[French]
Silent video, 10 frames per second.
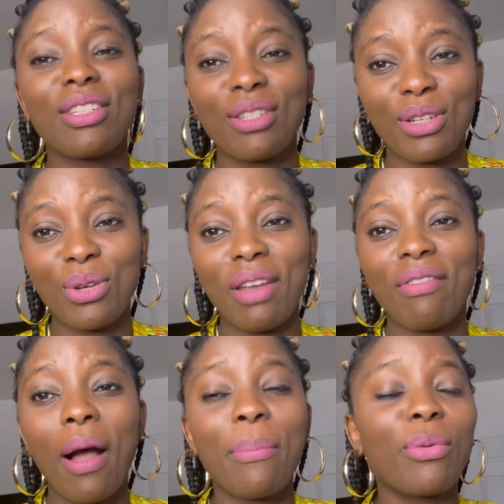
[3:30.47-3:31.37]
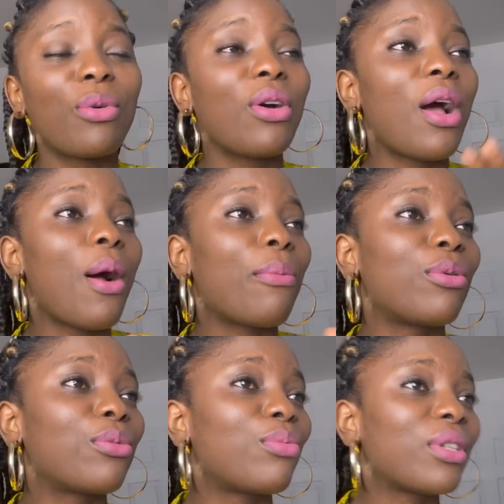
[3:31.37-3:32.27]
si tu y vas pour,
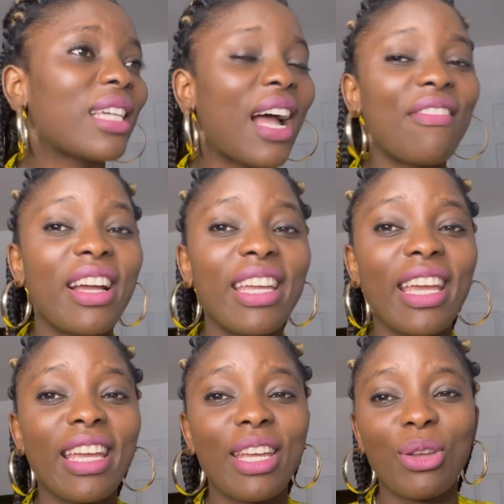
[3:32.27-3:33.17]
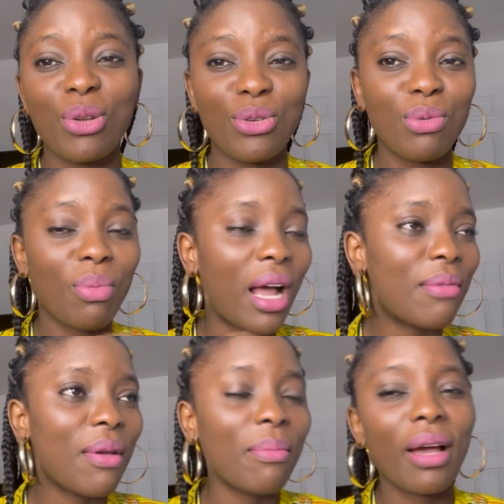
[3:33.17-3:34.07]
pour, pour travailler et que tu ne parles
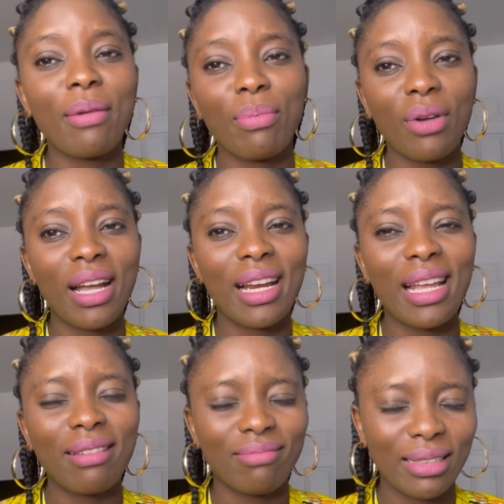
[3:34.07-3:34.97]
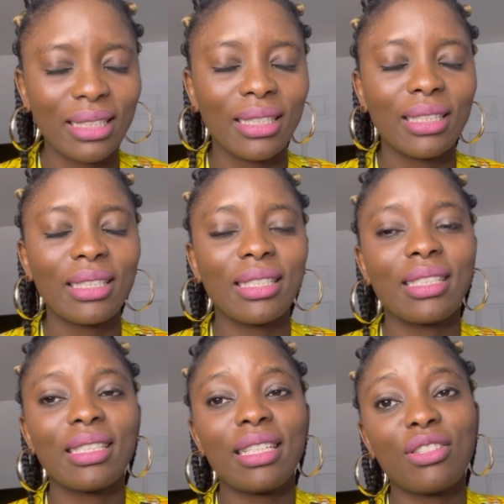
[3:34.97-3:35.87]
même pas un peu anglais,
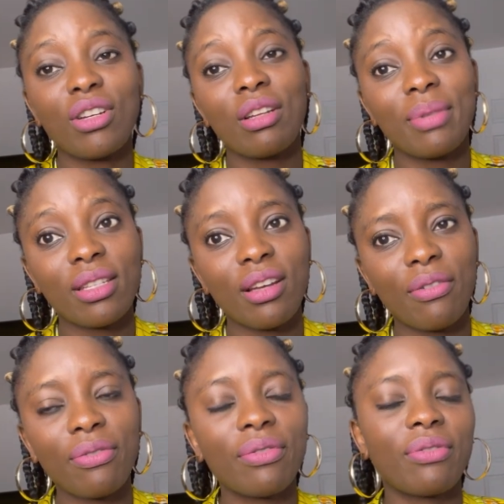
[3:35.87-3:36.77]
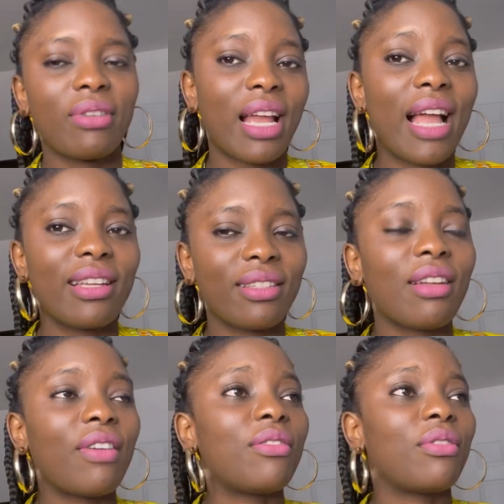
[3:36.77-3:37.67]
it's gonna be tough, guys.
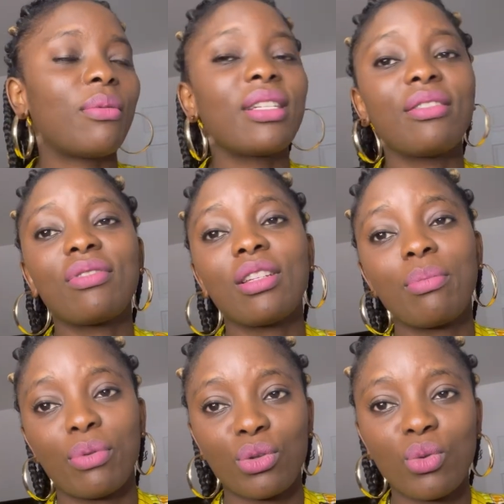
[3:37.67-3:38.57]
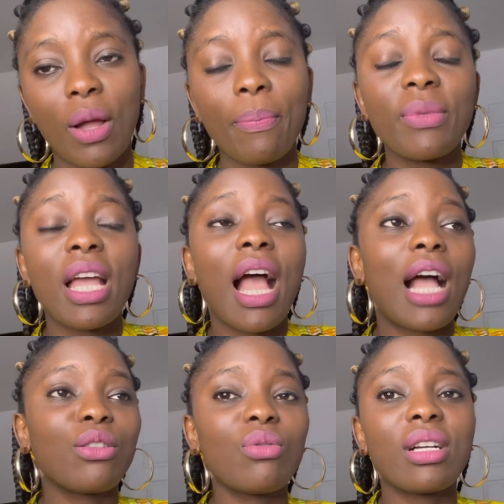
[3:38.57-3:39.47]
Ça va être vraiment difficile pour toi.
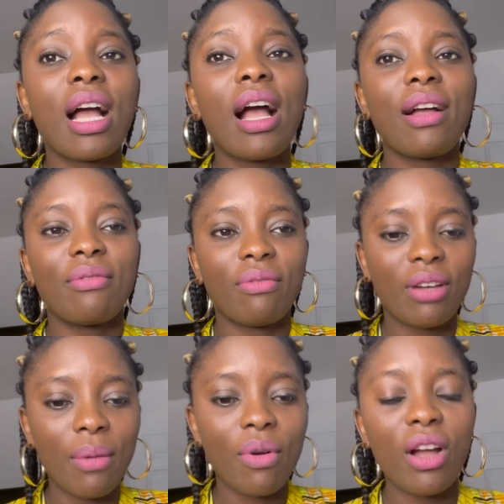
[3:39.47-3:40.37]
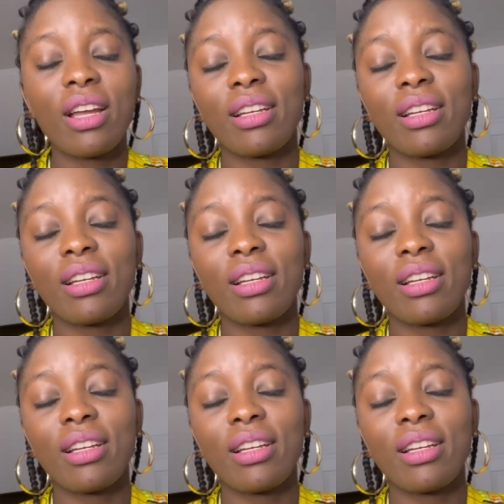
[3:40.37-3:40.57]
En tout cas, vraiment,